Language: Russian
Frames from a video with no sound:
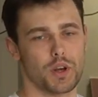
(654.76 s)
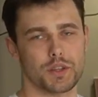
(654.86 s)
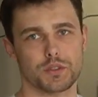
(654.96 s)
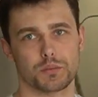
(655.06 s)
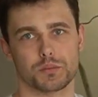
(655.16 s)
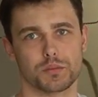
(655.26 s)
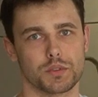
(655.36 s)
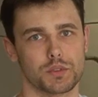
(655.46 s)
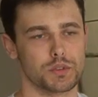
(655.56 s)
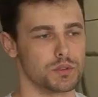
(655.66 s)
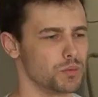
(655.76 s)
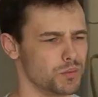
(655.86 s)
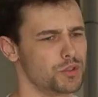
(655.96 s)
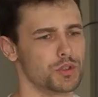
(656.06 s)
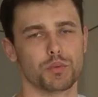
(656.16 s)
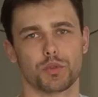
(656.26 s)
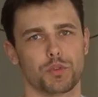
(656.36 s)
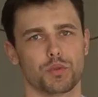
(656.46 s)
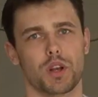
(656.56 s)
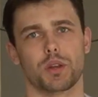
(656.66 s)
вылазим, и ну, чисто вот
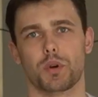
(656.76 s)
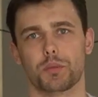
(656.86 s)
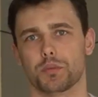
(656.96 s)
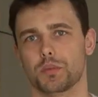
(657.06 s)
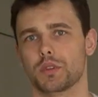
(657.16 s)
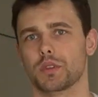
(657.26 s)
визуальный момент.